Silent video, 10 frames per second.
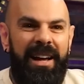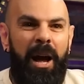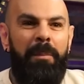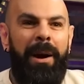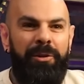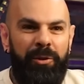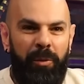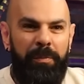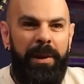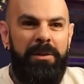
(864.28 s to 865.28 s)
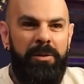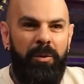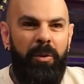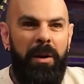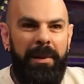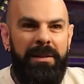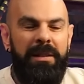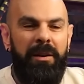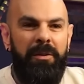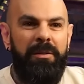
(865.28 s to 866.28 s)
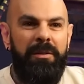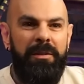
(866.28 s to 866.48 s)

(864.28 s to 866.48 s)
aí ah, baixou o peso e socou repetição.